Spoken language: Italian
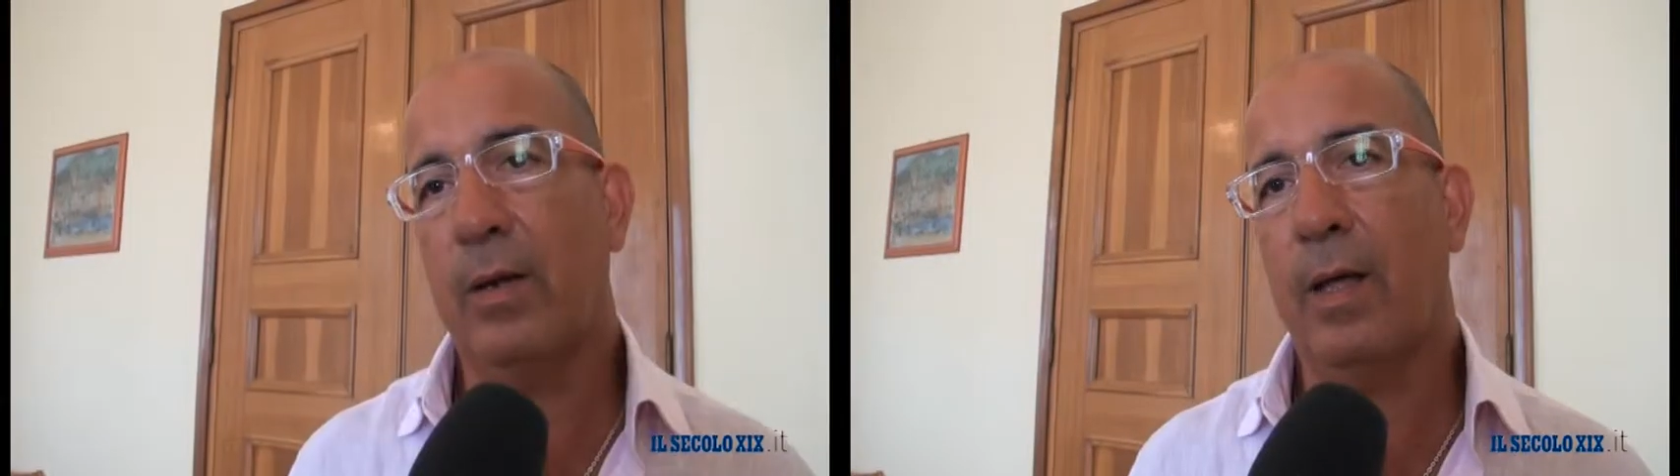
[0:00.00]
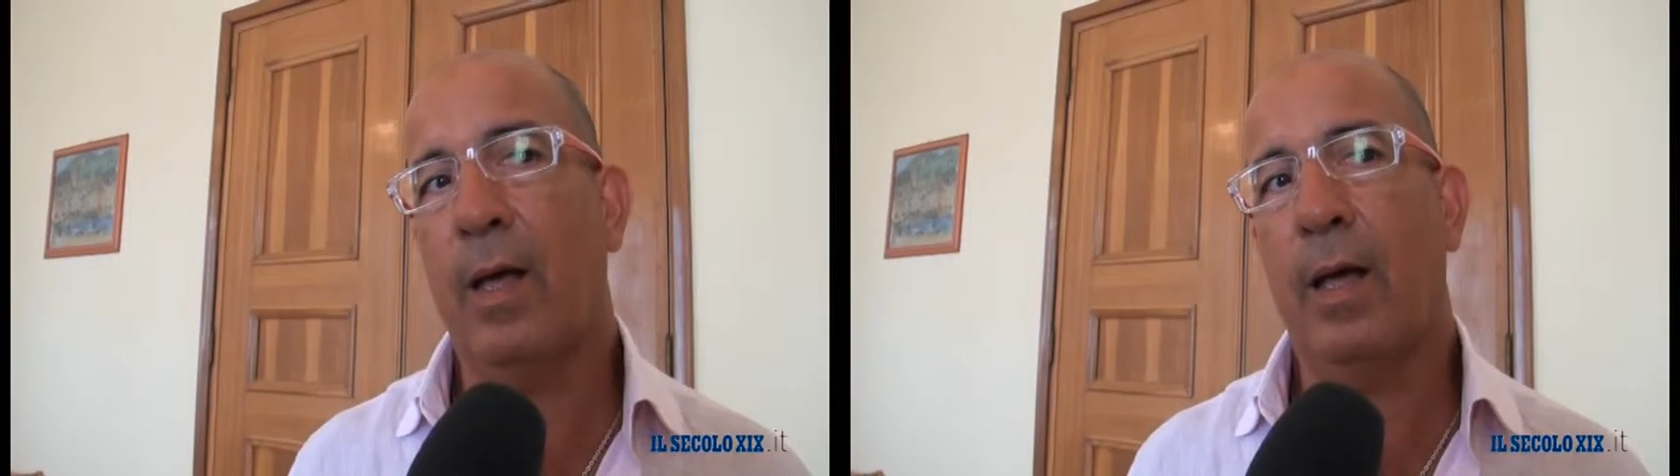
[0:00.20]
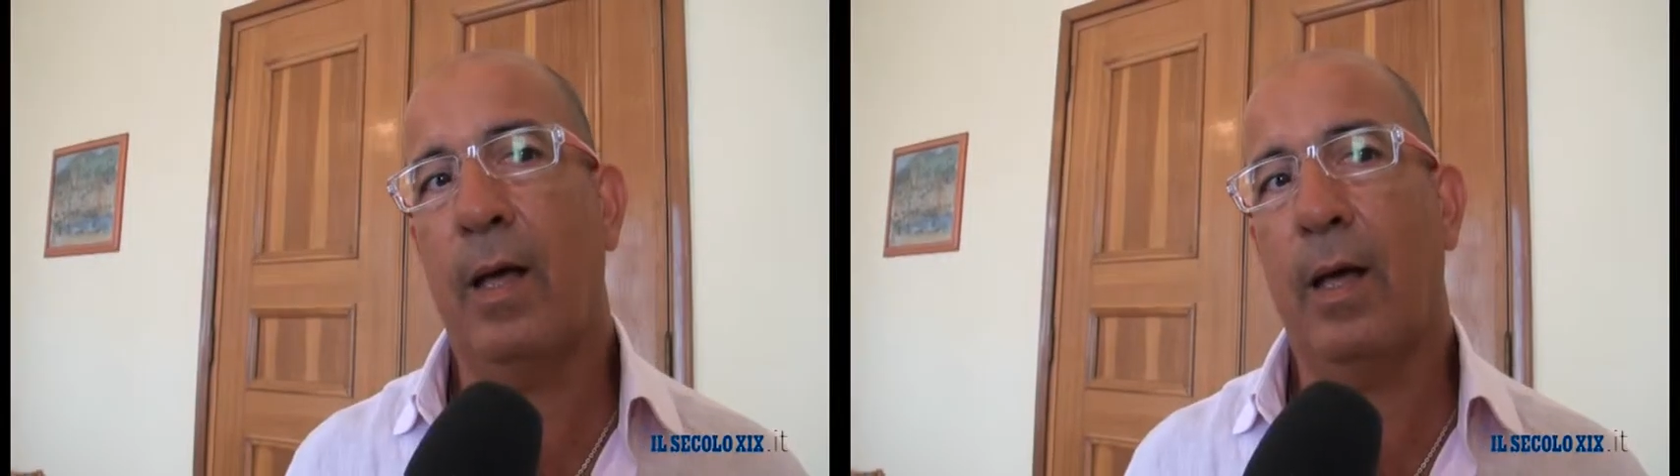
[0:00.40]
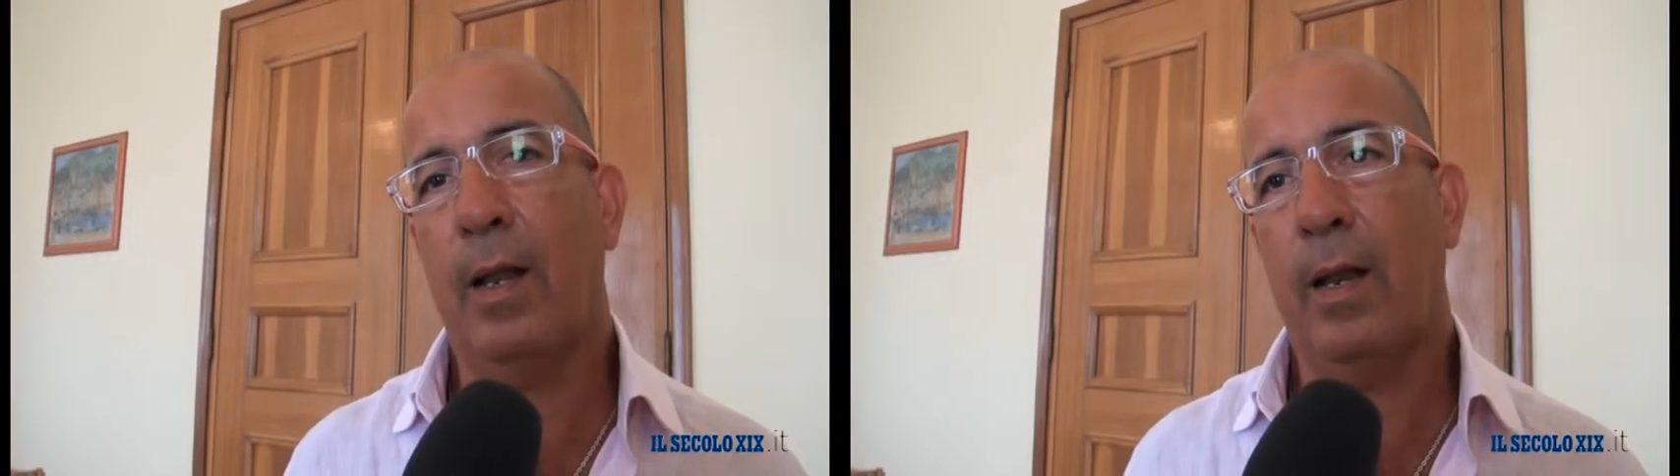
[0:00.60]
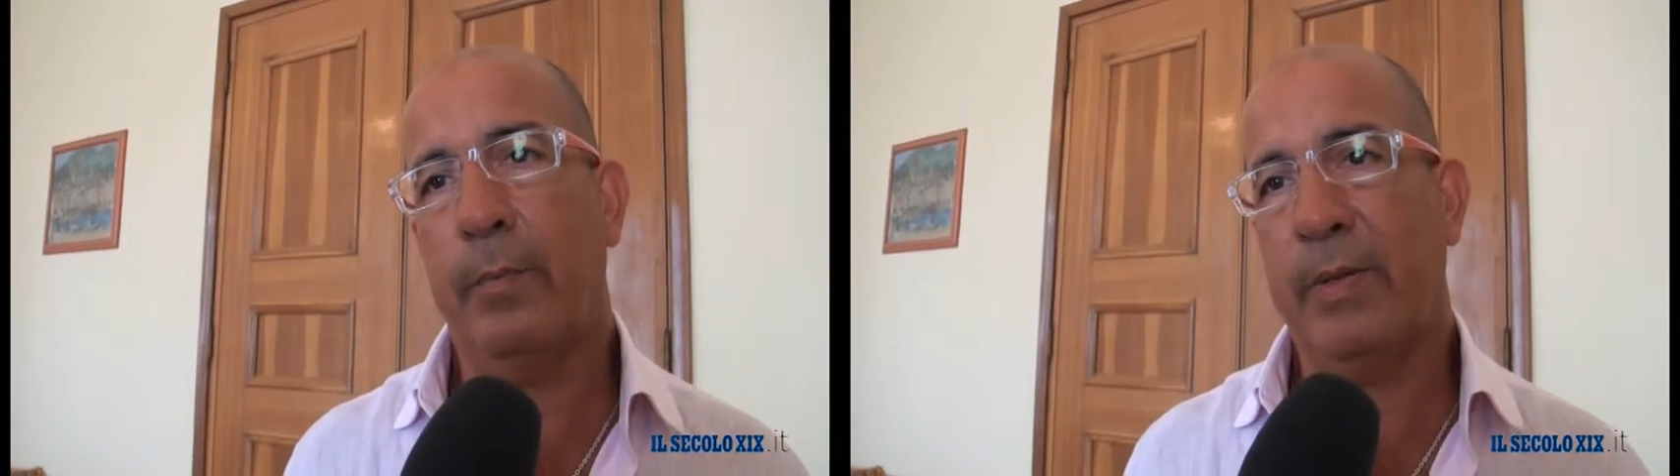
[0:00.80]
la,
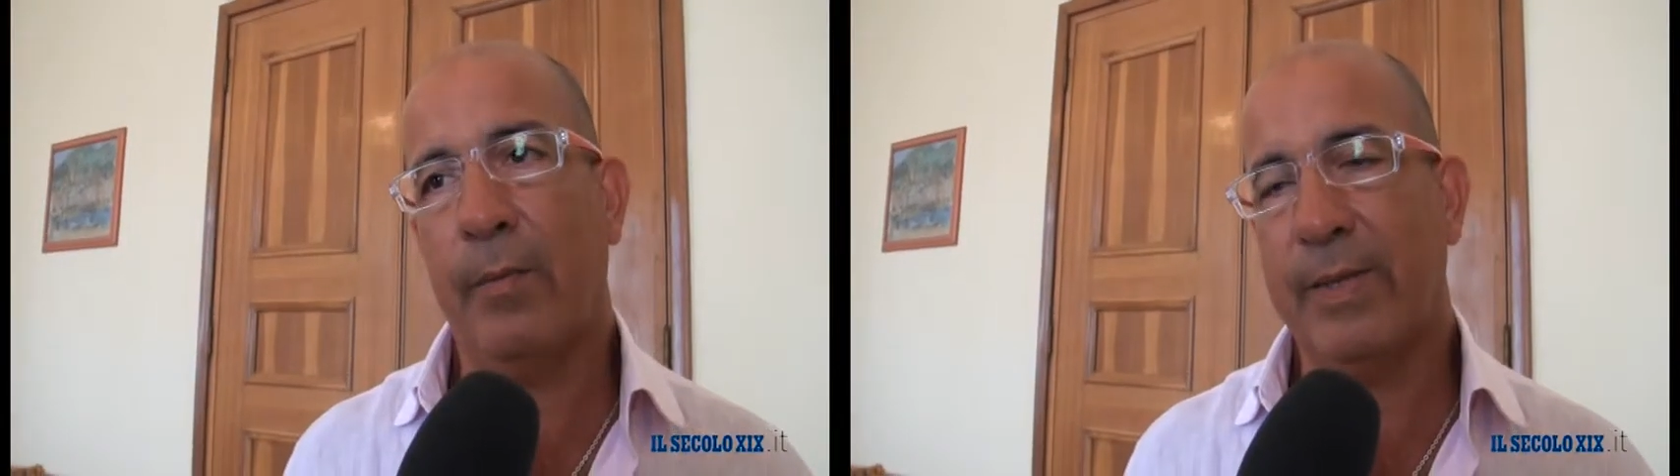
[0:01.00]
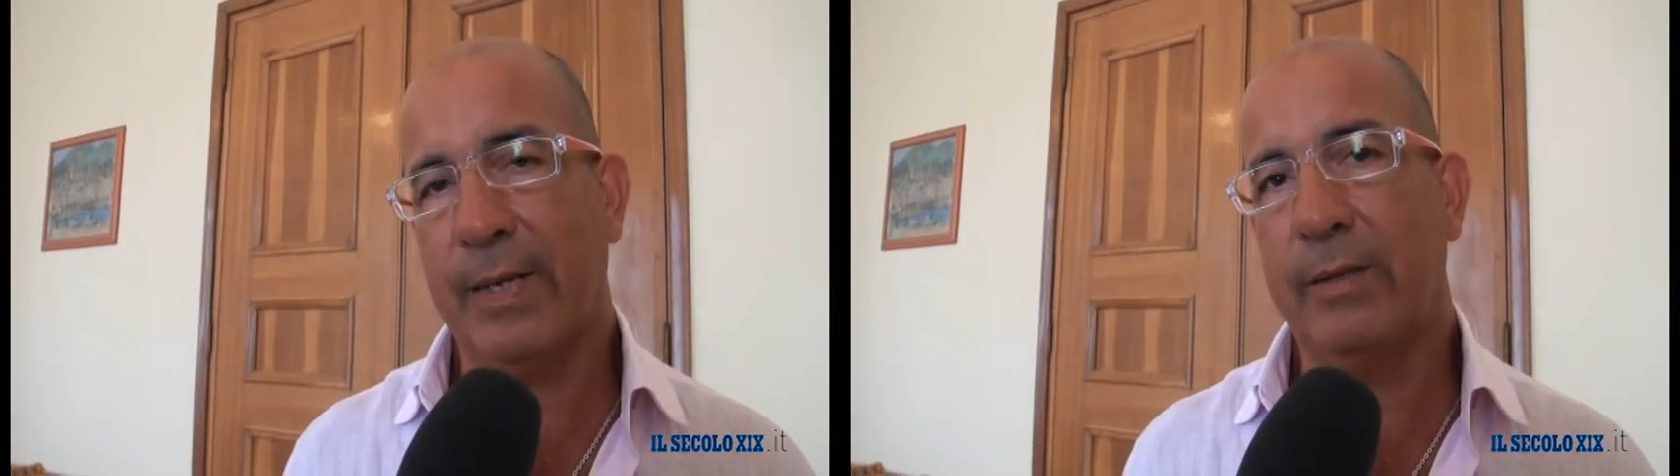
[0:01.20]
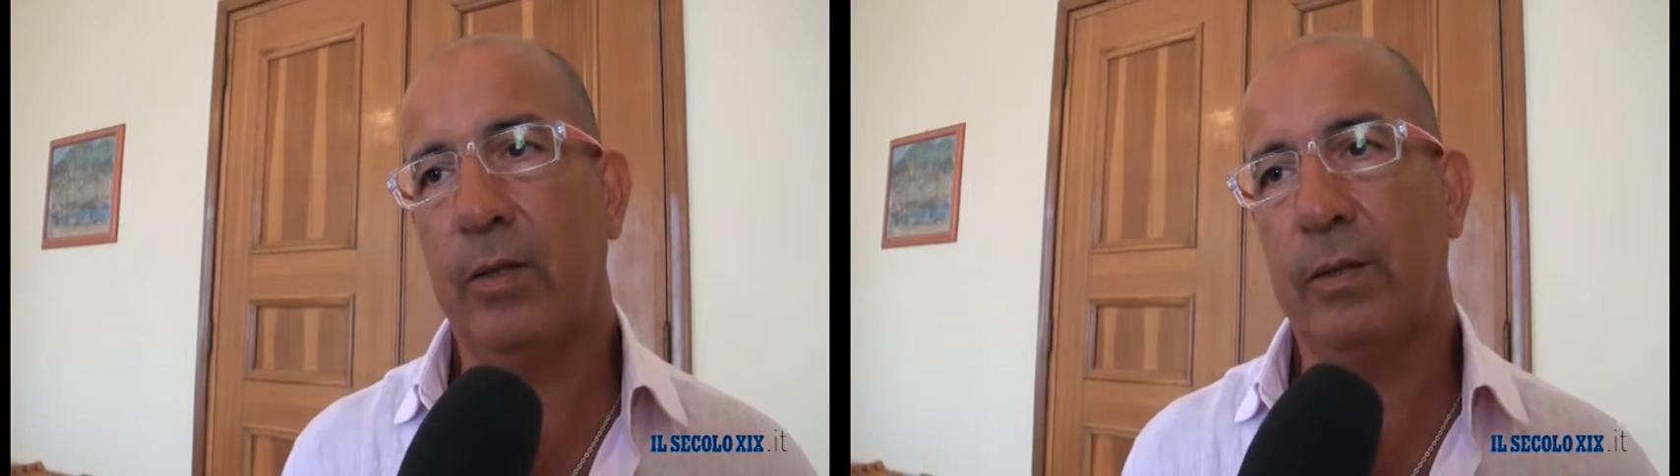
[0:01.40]
la prima metà di,